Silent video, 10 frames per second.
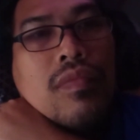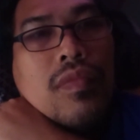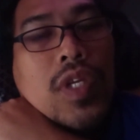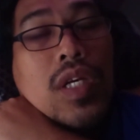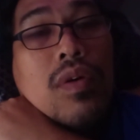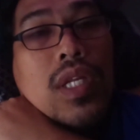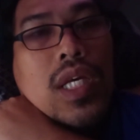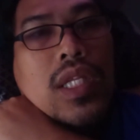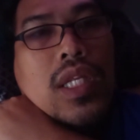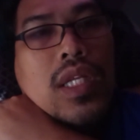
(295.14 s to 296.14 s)
nagawa
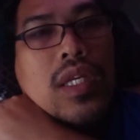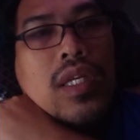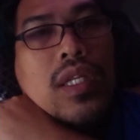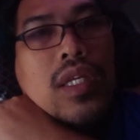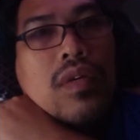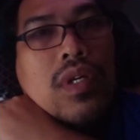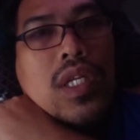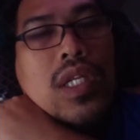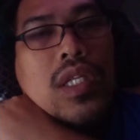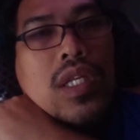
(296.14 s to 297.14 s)
natin eh. Nagawa
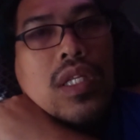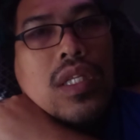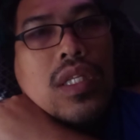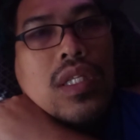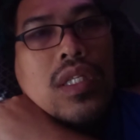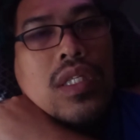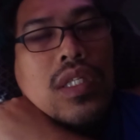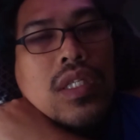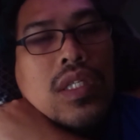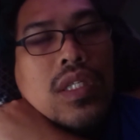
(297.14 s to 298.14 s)
natin
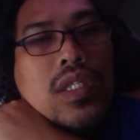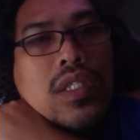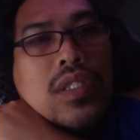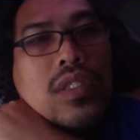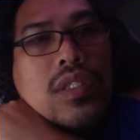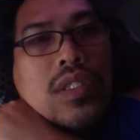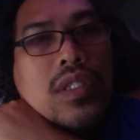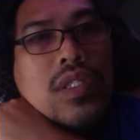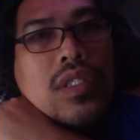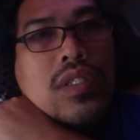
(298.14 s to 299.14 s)

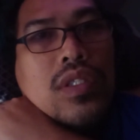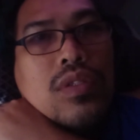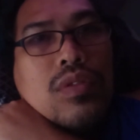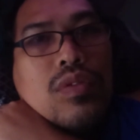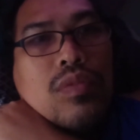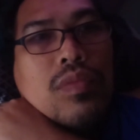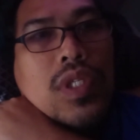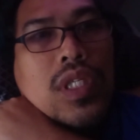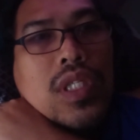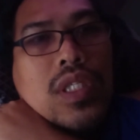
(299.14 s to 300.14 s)
si si YouTube ng